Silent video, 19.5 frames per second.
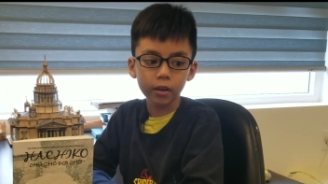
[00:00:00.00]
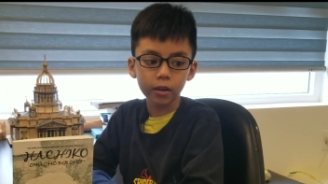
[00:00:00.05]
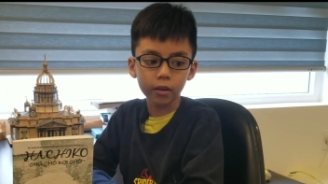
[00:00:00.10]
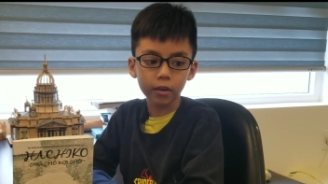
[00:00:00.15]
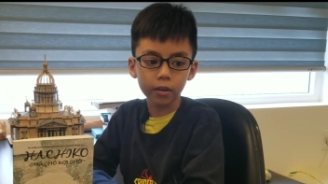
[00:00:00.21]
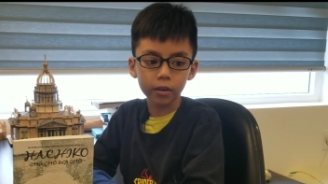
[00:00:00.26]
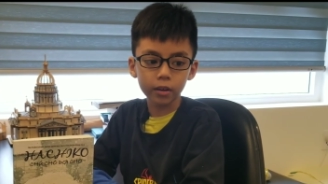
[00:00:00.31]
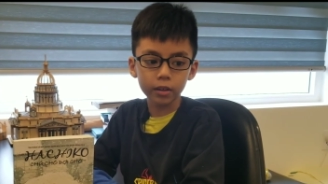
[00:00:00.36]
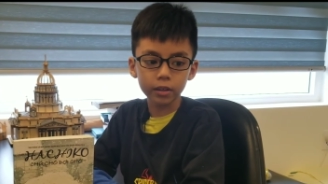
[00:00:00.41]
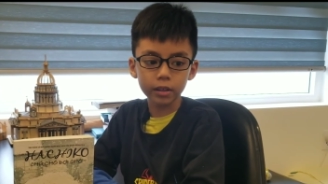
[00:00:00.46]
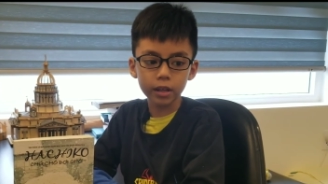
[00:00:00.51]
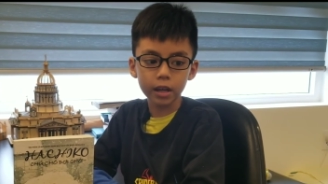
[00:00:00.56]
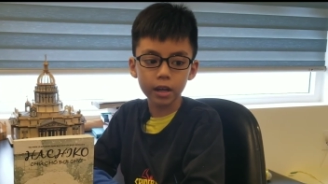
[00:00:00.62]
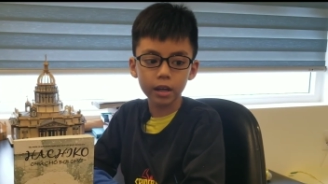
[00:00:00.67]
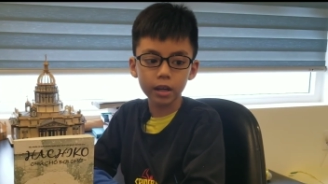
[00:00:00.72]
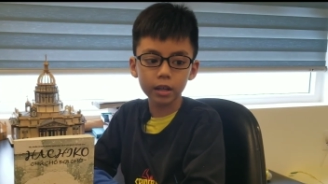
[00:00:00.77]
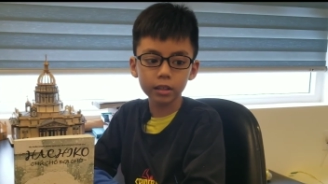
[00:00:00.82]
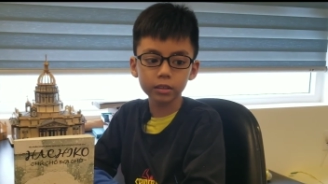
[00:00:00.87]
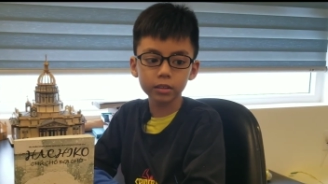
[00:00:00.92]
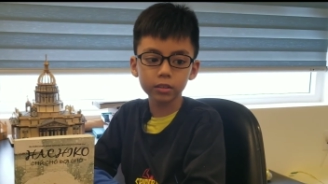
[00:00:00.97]
rồi
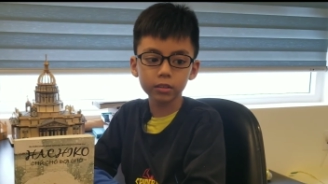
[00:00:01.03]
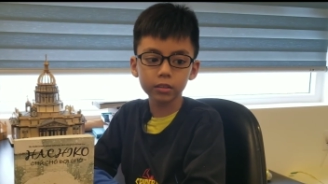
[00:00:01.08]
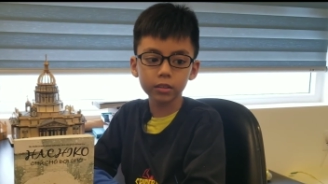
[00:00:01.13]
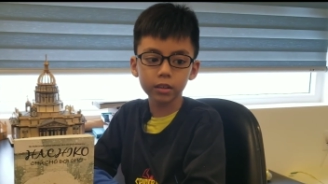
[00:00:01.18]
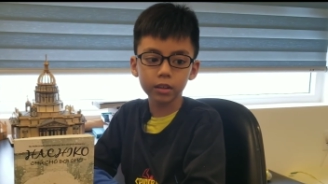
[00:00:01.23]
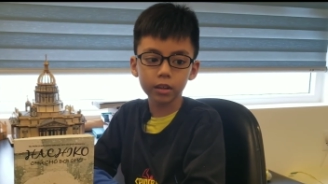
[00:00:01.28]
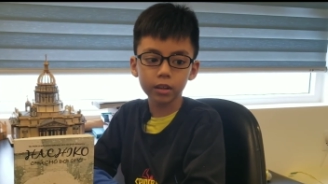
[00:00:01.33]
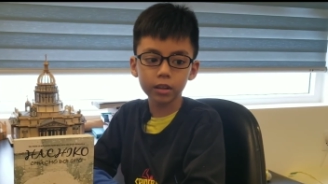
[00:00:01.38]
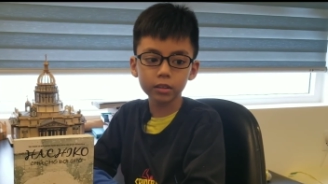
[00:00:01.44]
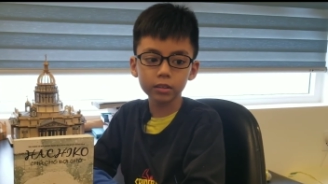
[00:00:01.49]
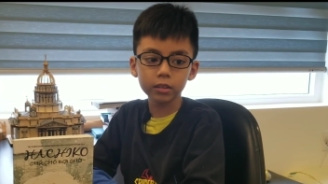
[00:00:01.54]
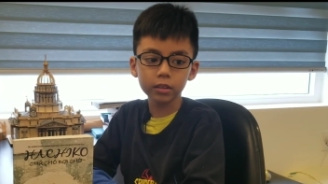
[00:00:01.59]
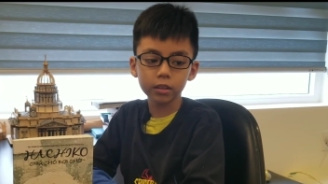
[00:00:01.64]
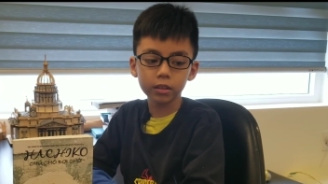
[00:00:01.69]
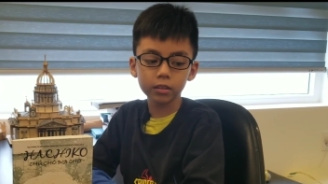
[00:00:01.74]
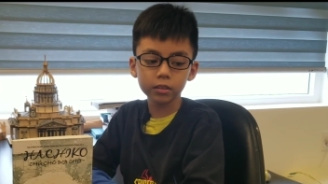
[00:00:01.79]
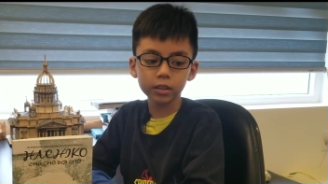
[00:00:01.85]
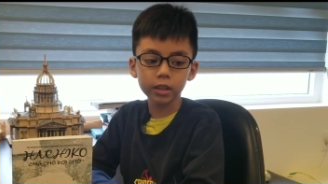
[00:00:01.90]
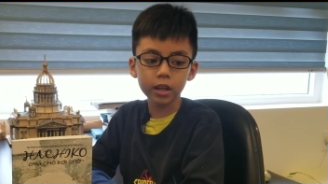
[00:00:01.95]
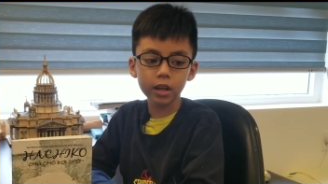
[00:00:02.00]
để, để
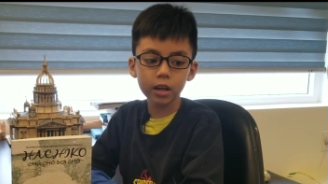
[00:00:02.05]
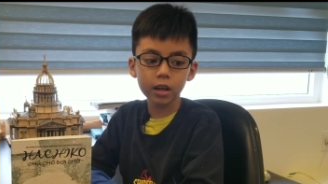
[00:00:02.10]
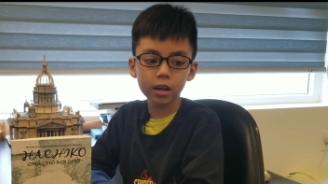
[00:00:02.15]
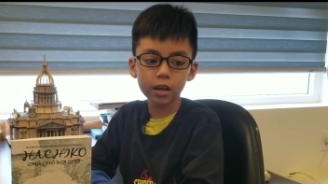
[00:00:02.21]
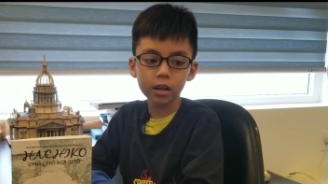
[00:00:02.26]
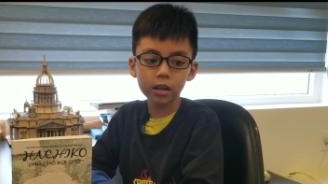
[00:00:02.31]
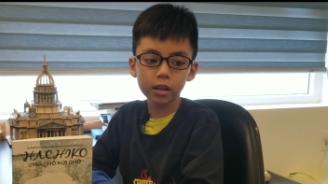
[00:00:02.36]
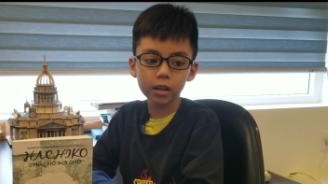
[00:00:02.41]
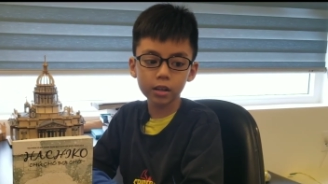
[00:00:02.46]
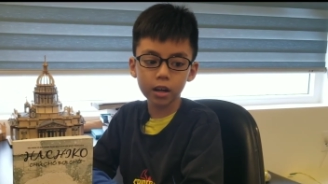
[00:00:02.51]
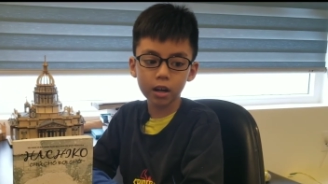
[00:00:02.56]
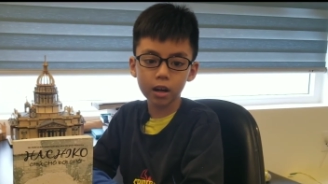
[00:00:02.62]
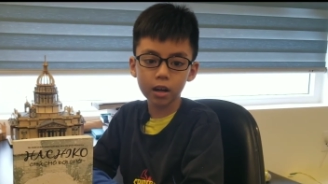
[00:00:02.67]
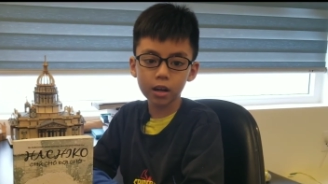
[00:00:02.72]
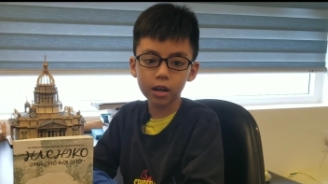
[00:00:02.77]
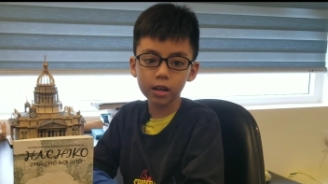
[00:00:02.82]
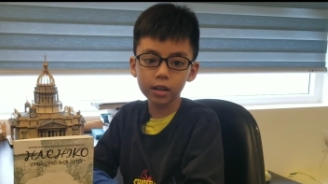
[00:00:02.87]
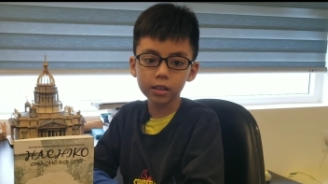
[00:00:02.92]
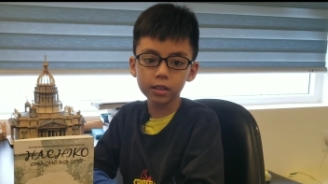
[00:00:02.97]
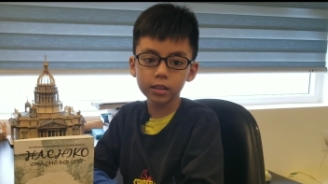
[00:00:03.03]
tưởng nhớ
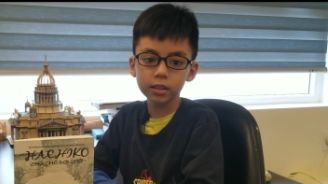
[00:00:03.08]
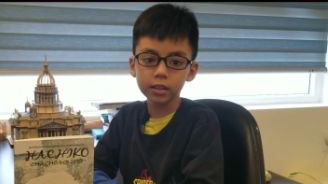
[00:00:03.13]
nó